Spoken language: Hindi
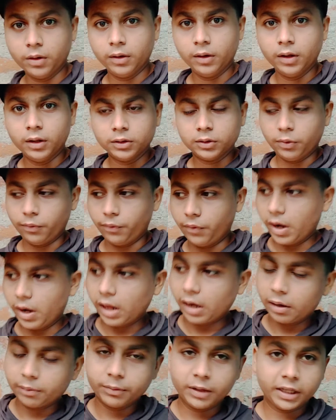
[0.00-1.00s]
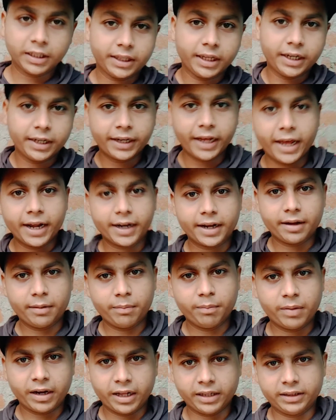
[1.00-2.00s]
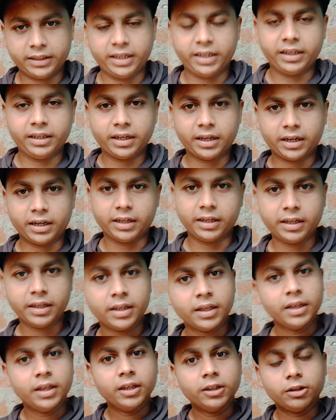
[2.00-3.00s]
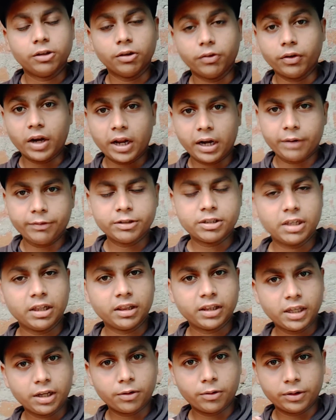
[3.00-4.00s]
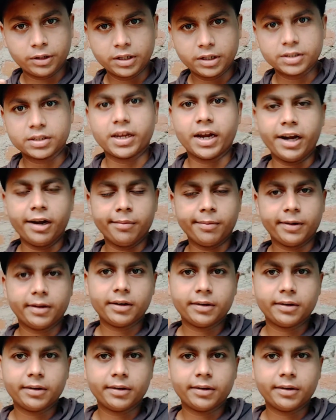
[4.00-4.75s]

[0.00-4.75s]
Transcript: तो फिलहाल अब देखते हैं टायर कब बनाते हैं या नहीं तो फिलहाल अभी चलते हैं रोड के साइड पर